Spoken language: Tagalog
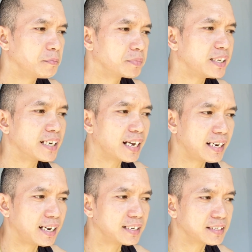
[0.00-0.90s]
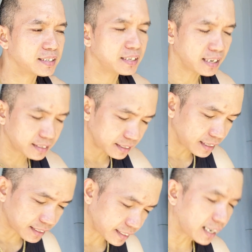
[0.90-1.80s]
Tinyaga ng, tina,
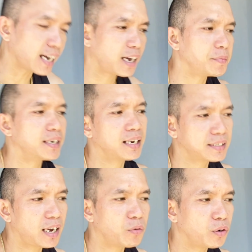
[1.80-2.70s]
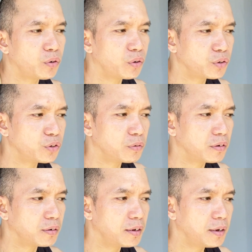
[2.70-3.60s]
nagtyaga kami ng asawa ko, yung
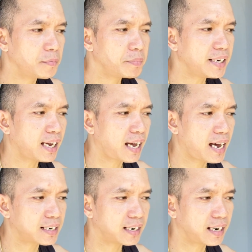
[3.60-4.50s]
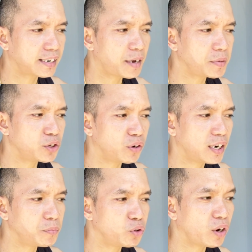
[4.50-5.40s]
pinakahara lang namin, yung
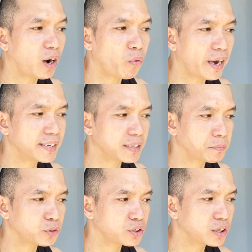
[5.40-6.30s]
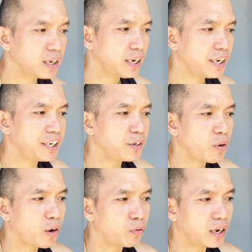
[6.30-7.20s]
alam yung kawayan, tapos
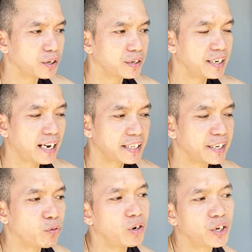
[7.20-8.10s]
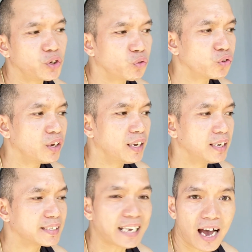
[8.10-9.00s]
hiniwa ko lang, hinati ko lang yung
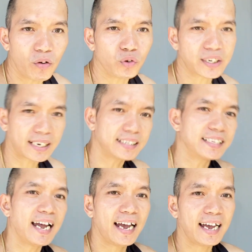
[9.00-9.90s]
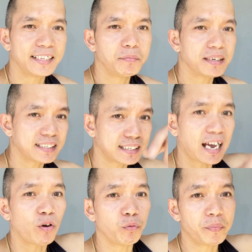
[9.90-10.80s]
sako sa gitna, di ba
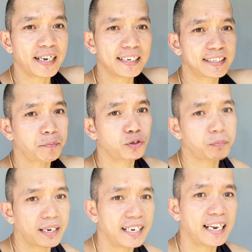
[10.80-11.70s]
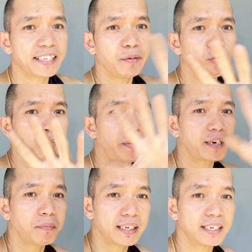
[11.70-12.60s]
sakong bigas, tapos pag hinati mo yung para
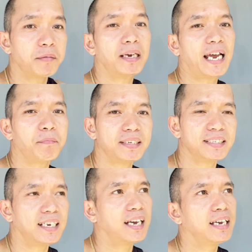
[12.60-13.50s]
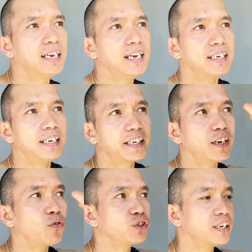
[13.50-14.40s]
magiging malapad siya,
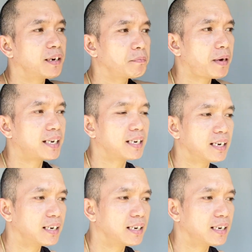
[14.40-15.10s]
nilagyan ko siya ng parang